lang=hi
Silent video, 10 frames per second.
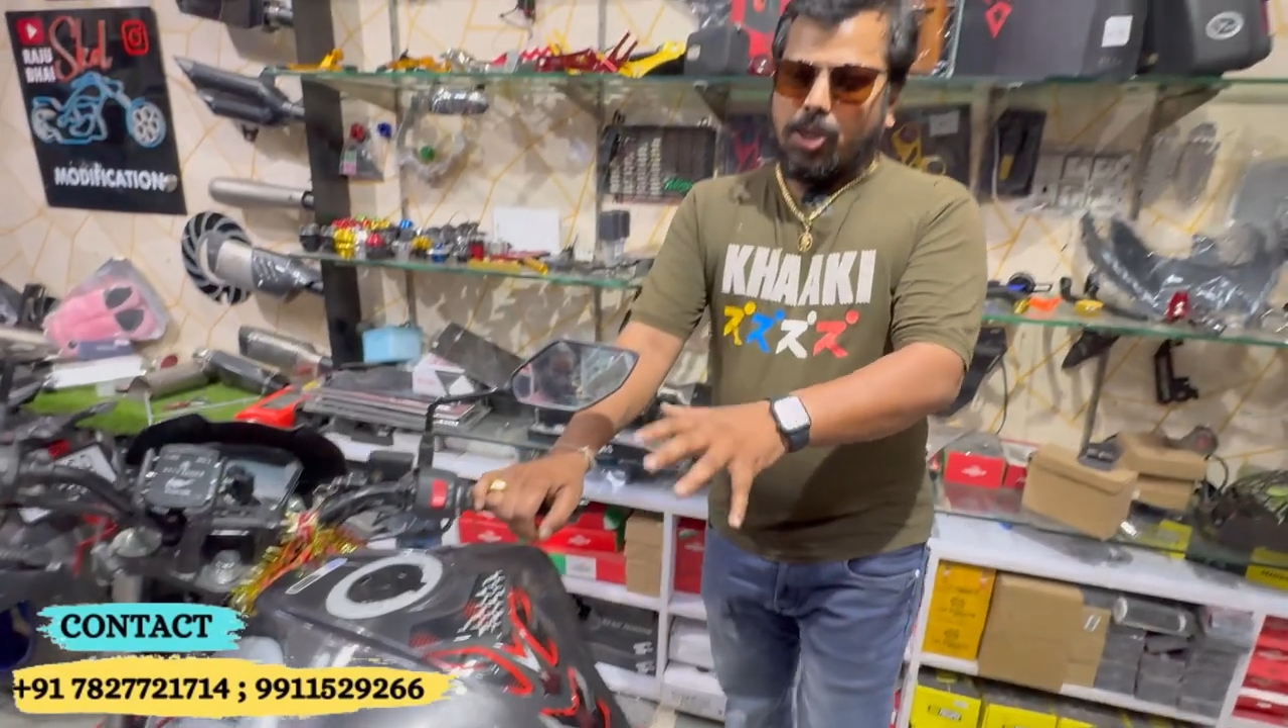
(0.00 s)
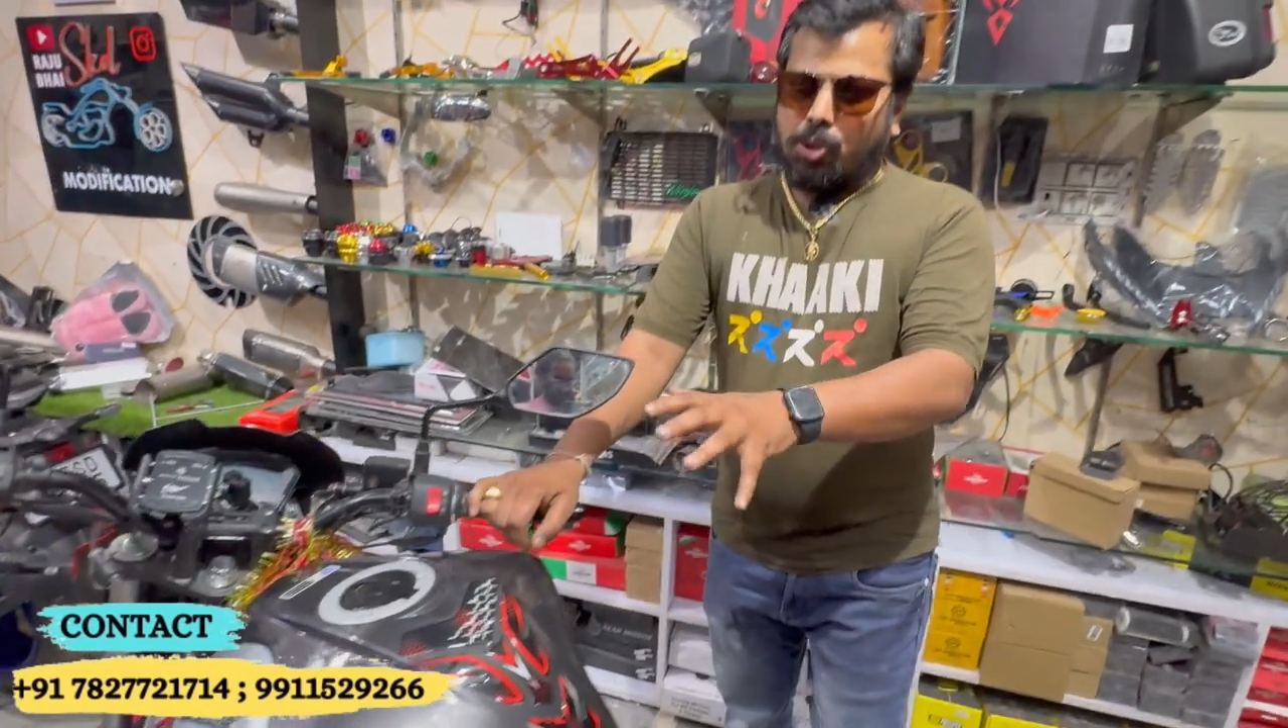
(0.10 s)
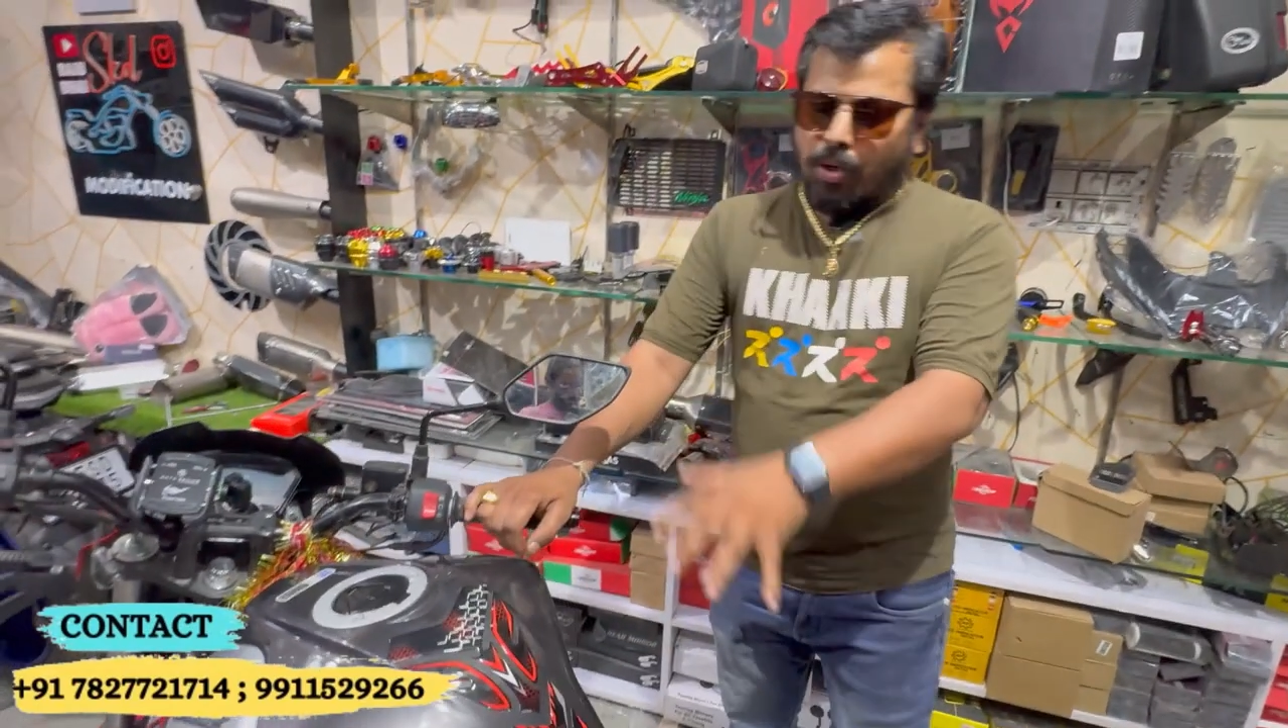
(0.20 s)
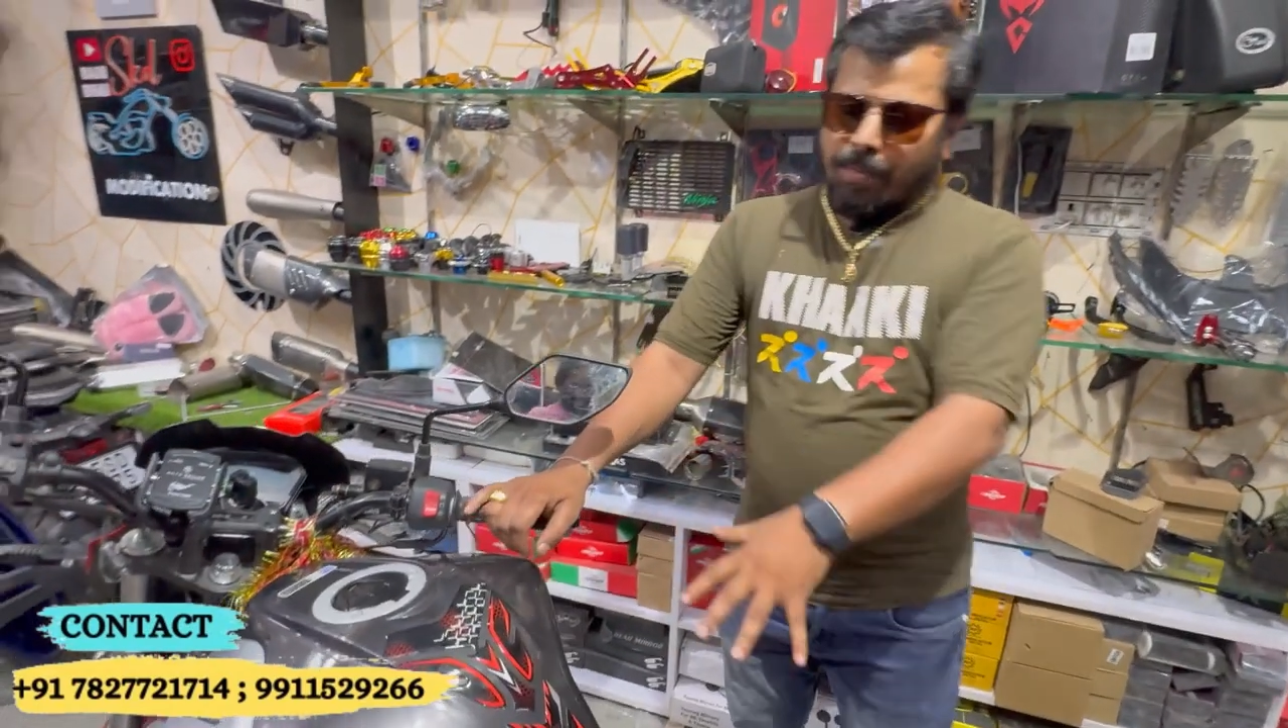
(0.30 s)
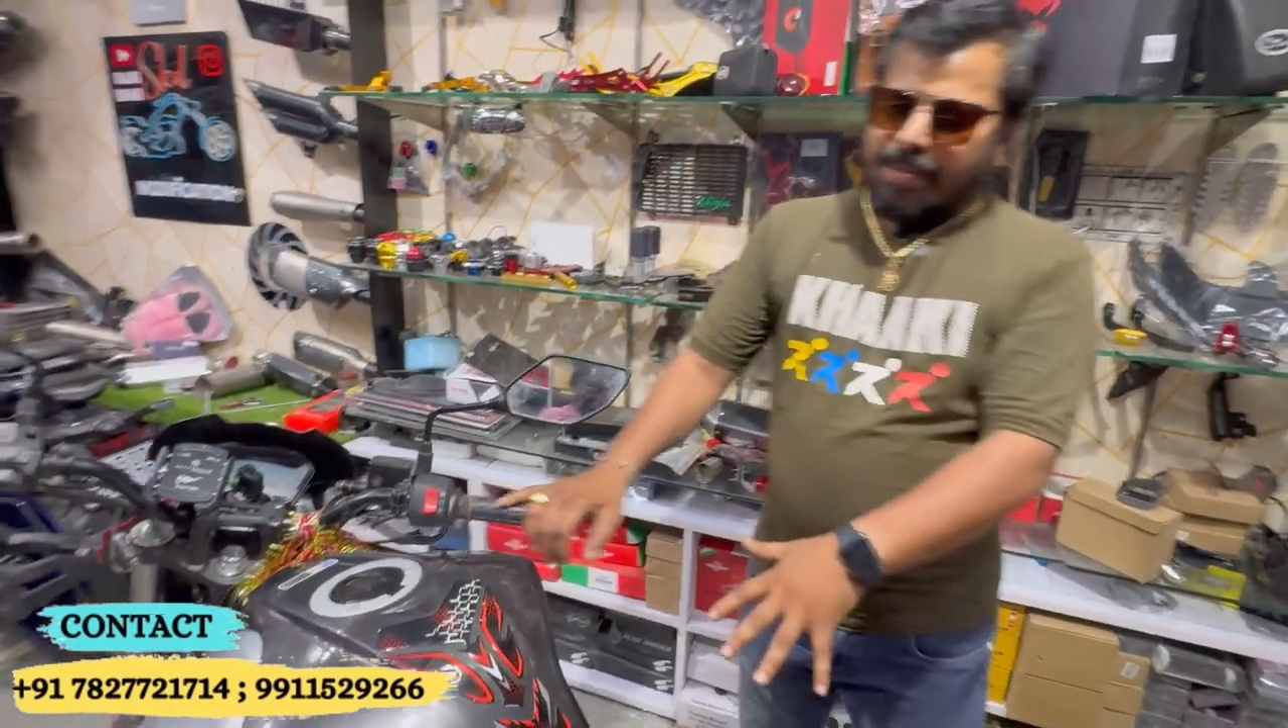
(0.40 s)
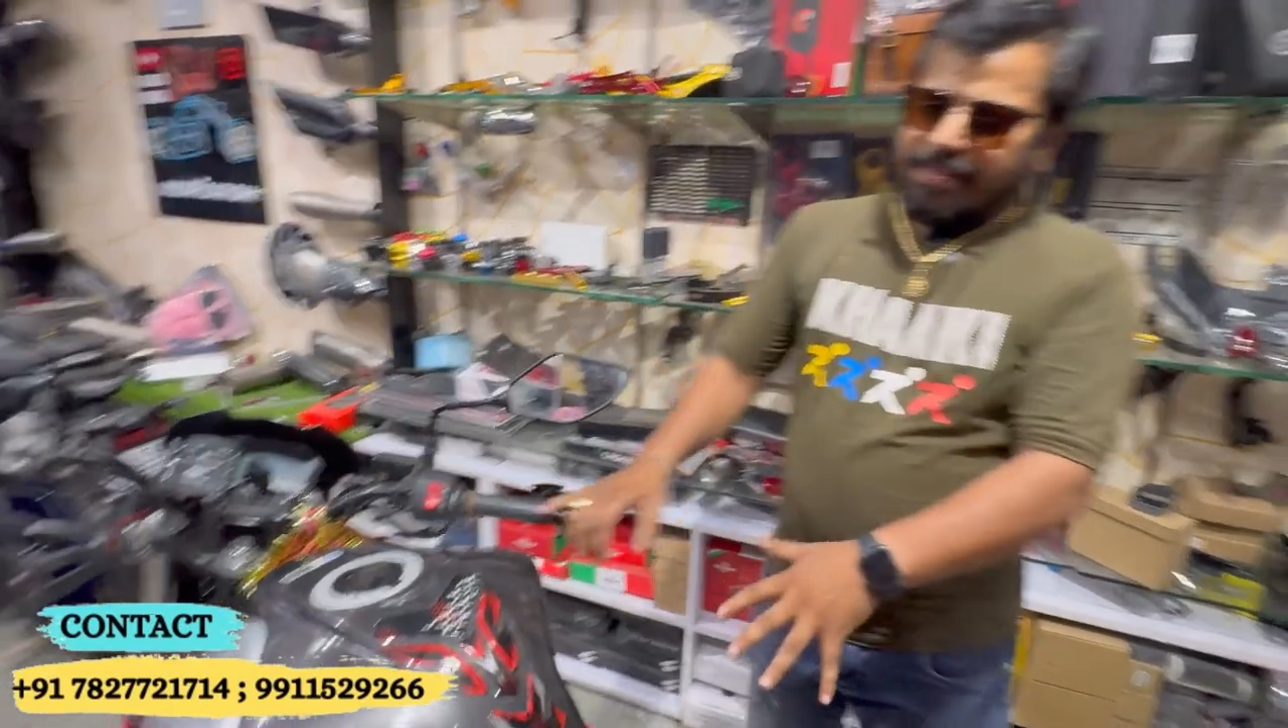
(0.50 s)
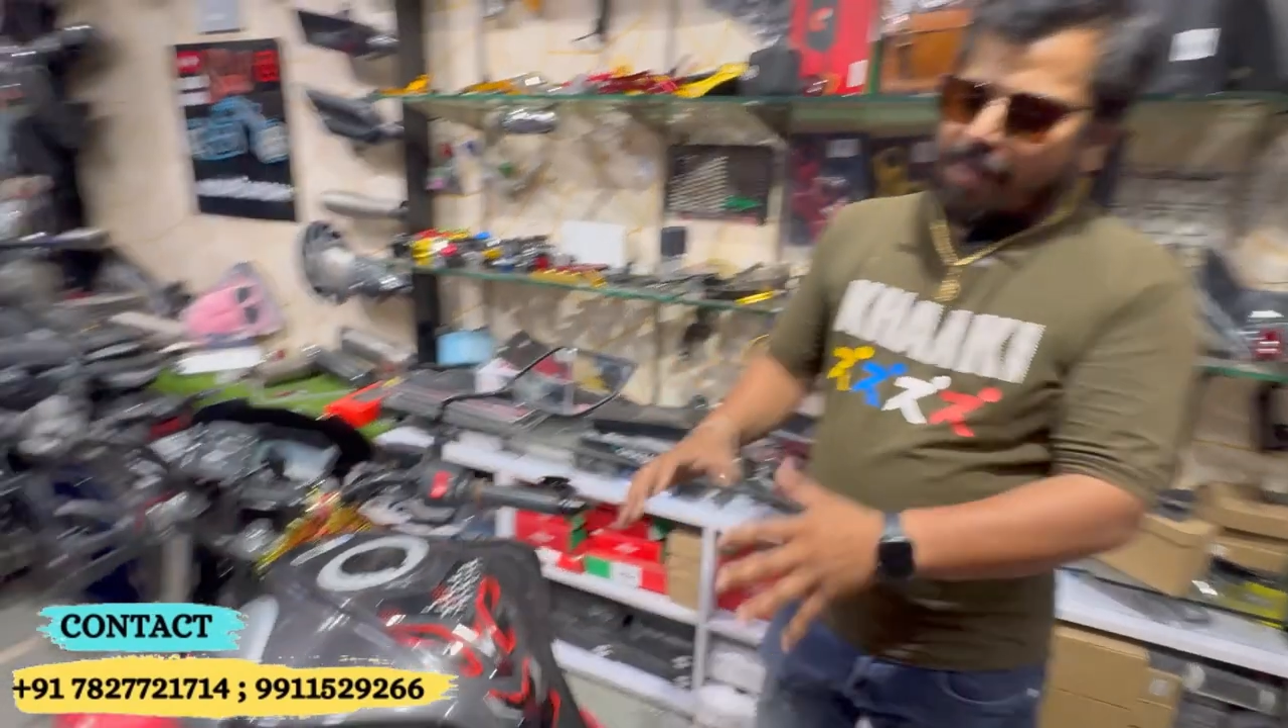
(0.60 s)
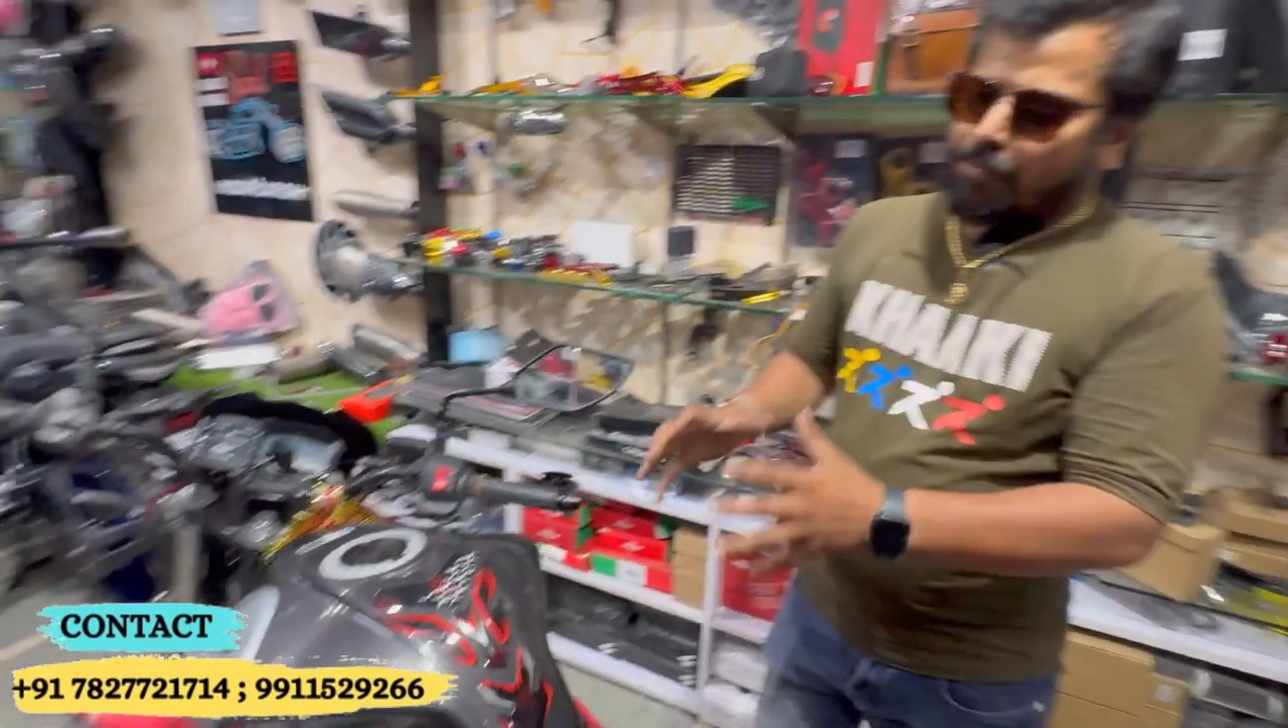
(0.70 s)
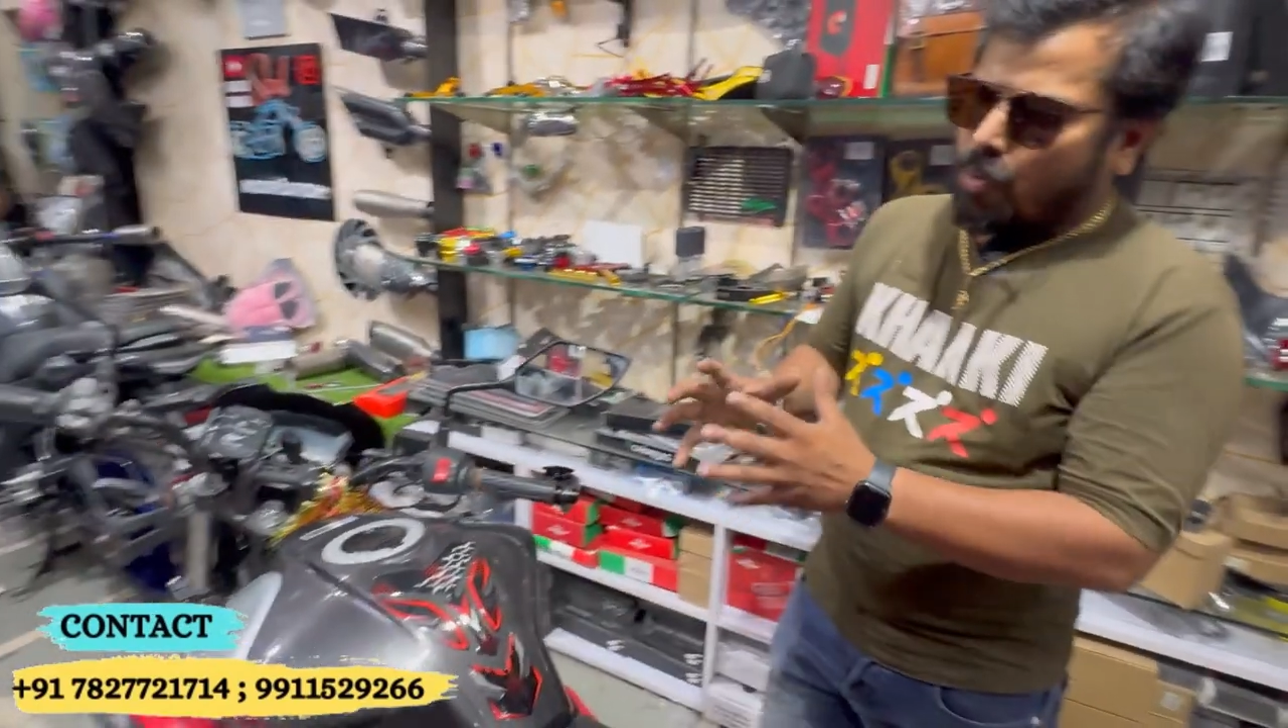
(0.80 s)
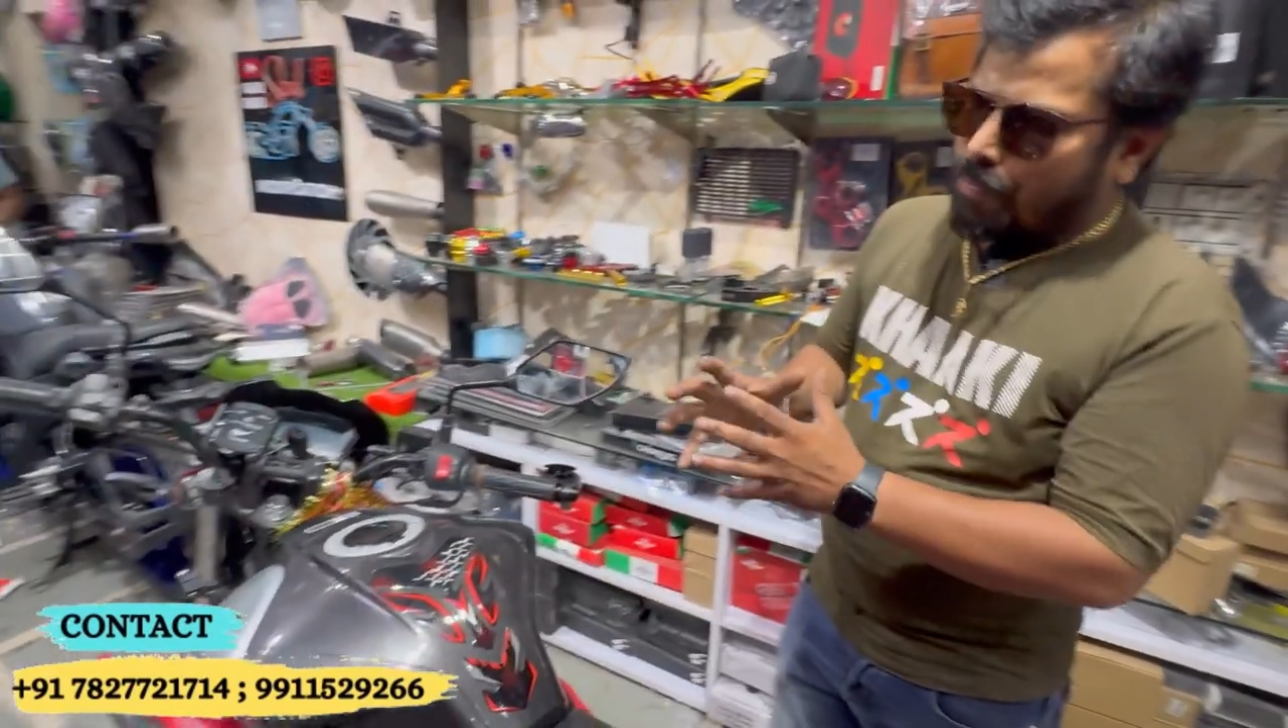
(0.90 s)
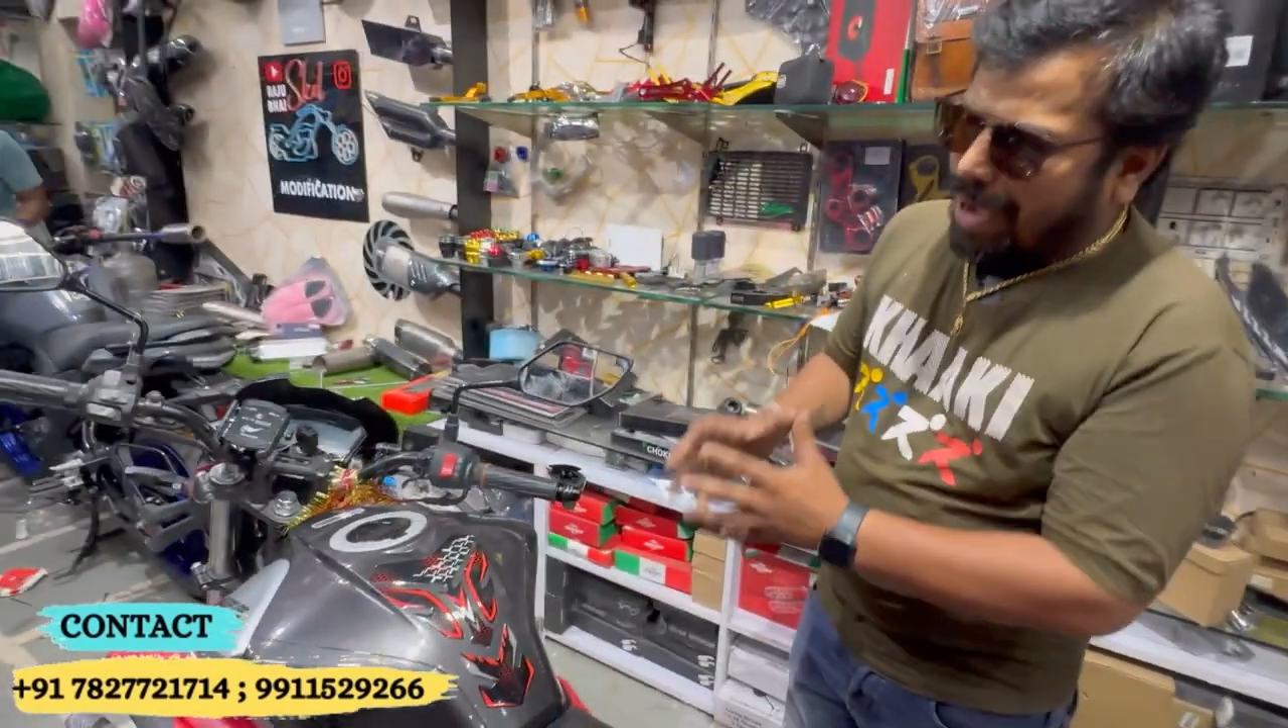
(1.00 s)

जो कि मिलता है आपको